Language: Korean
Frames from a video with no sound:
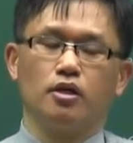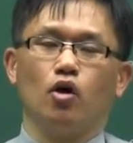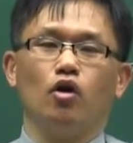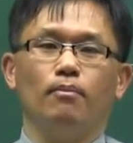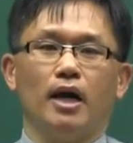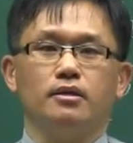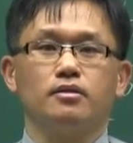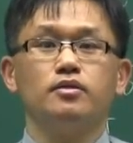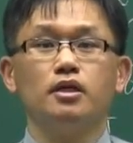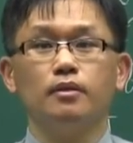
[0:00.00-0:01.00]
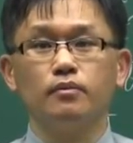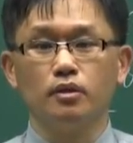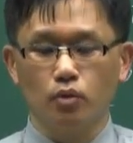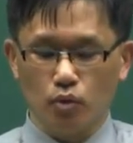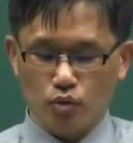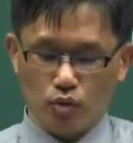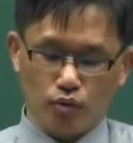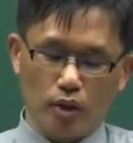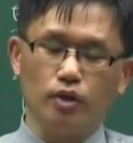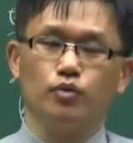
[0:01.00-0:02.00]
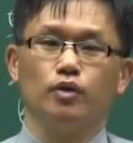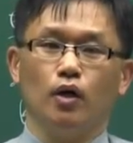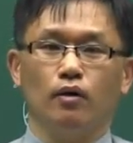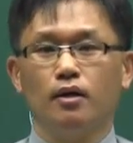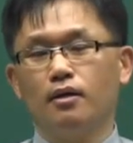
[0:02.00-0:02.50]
경험 많은 선생님들로 구성되어 있고요.